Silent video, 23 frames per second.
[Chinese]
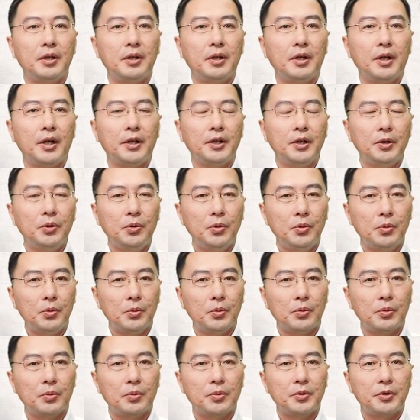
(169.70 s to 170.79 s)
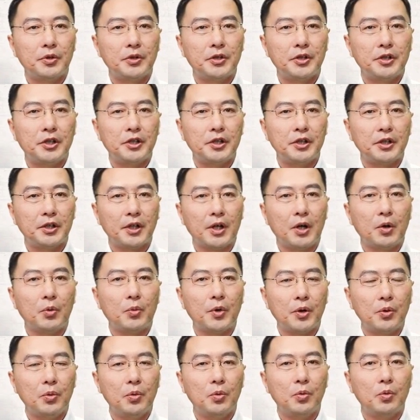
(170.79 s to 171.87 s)
呃，能够起到
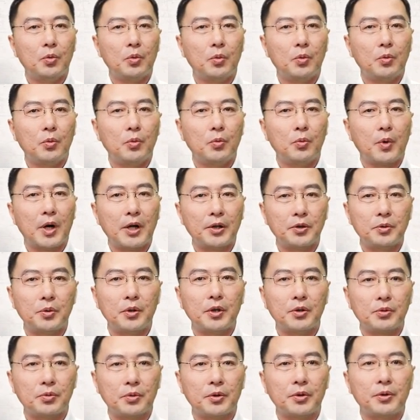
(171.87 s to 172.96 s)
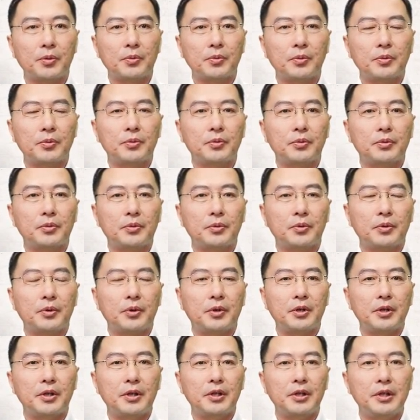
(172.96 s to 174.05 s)
维护王权的作用，
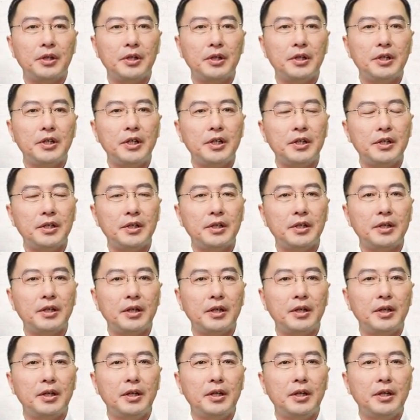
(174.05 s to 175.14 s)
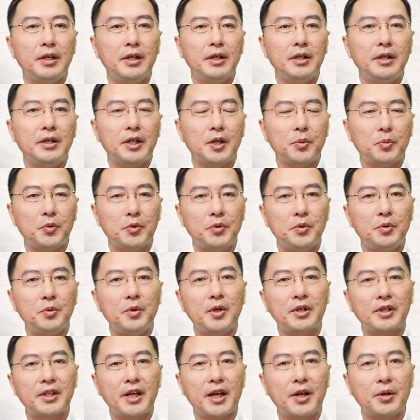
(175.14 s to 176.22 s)
因此也不需
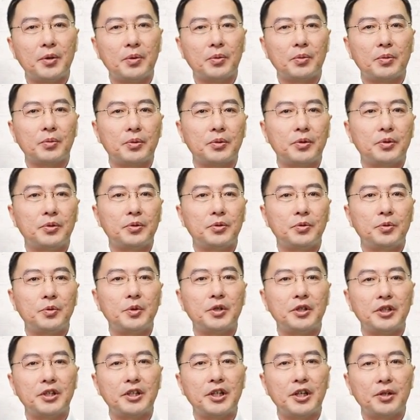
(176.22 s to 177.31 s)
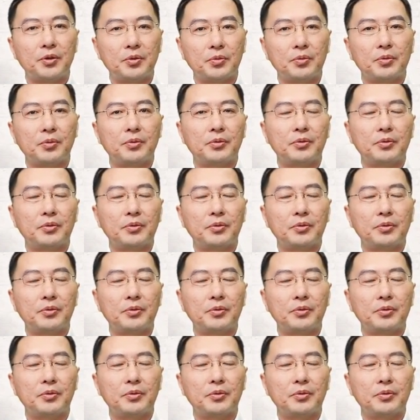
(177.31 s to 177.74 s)
要采用巨石建筑。